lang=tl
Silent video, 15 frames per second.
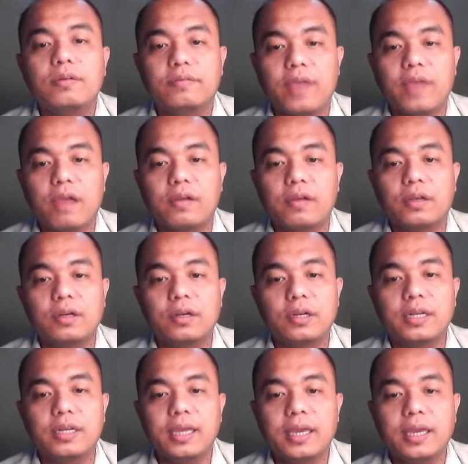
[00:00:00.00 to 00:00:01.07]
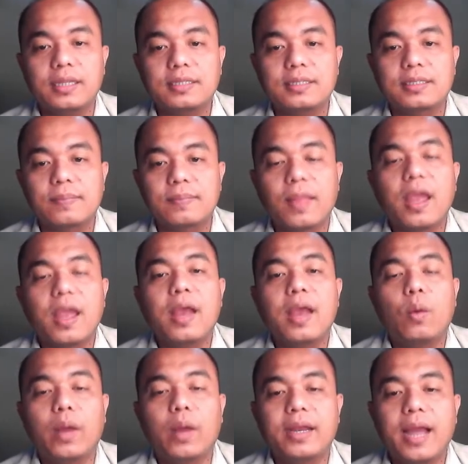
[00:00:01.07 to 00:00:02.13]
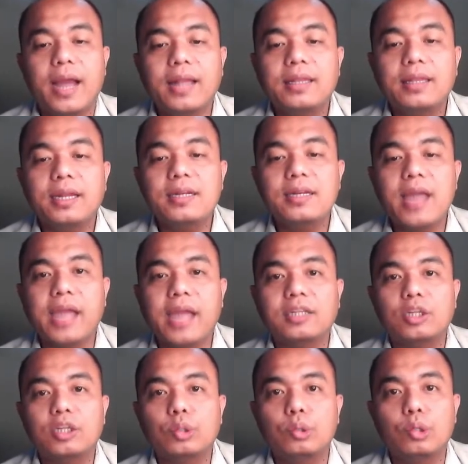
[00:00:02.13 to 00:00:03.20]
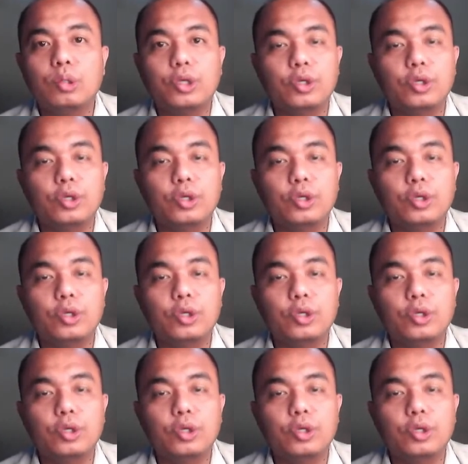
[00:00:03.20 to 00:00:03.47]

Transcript: very good, it's 192